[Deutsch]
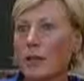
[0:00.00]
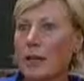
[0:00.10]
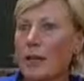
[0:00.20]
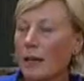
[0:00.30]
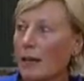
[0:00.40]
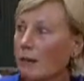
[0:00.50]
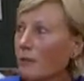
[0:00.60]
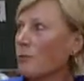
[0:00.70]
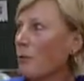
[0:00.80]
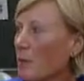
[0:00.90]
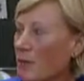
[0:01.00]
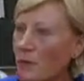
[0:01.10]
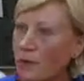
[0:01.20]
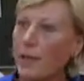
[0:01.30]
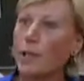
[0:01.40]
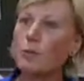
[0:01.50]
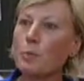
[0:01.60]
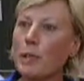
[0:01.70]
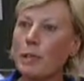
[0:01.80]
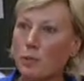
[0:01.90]
äh, will man sagen,
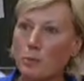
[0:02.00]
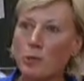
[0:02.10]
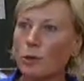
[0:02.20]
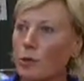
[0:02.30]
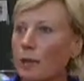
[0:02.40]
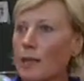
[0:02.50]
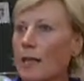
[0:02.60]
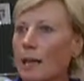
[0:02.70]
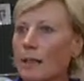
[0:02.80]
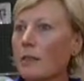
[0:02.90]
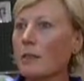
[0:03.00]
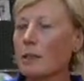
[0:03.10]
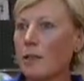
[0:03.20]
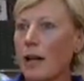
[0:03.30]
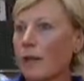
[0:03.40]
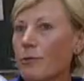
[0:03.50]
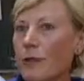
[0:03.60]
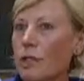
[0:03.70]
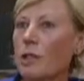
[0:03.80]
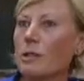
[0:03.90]
Wettspielen und mit unseren Sachen, die wir so
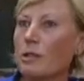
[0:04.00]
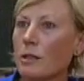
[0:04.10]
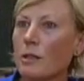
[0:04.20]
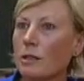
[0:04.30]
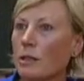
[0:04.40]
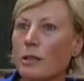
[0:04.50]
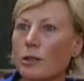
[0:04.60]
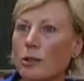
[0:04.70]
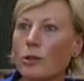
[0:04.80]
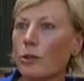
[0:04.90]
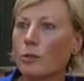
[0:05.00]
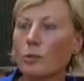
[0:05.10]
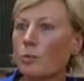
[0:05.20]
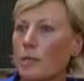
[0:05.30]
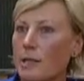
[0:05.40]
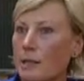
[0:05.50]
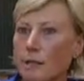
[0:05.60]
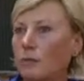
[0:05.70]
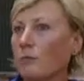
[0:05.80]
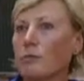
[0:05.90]
einflechten, äh, die Kinder da auch ein
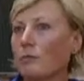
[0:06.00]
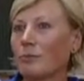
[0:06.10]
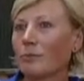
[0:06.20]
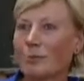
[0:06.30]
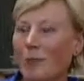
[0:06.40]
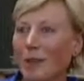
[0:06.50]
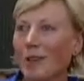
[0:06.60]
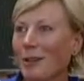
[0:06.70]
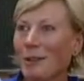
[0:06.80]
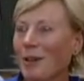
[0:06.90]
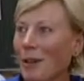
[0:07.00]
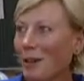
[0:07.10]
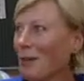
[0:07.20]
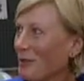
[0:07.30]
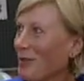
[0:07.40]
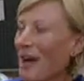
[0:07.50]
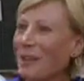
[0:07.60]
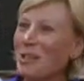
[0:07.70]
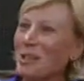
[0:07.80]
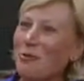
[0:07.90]
bisschen ja,
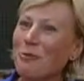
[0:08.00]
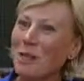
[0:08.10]
aktiv